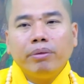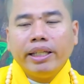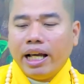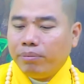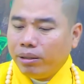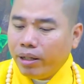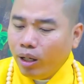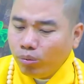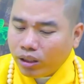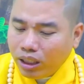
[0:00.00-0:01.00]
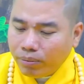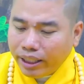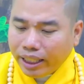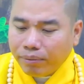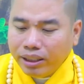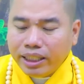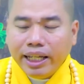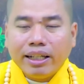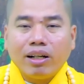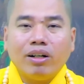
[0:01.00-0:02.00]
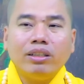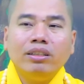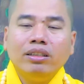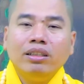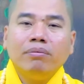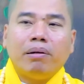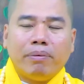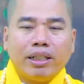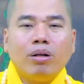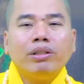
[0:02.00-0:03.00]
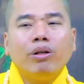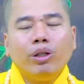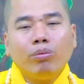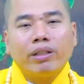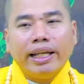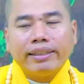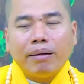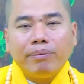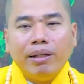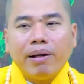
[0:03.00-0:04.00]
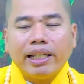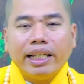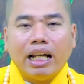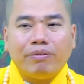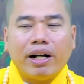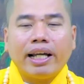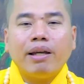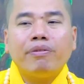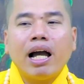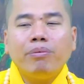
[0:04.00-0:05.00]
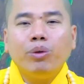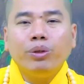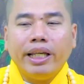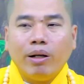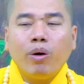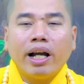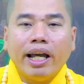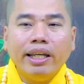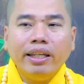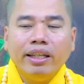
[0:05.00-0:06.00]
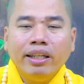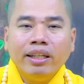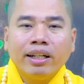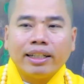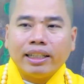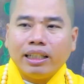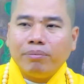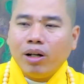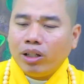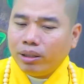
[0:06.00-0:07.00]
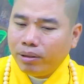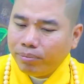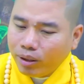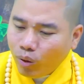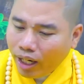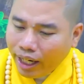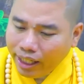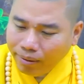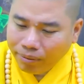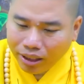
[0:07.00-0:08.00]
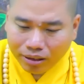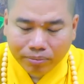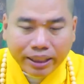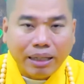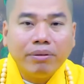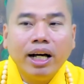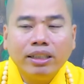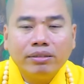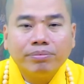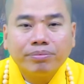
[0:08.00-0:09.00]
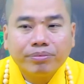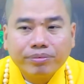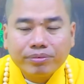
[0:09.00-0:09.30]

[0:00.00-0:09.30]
Bây giờ mình bị ung thư bệnh này bệnh kia rồi, mà mình không chịu dùng thiện tâm niệm A Di Đà Phật, nghe pháp vui vẻ hoan hỷ, người ta chăm lo cho mình hoan hỷ, mình cảm ơn,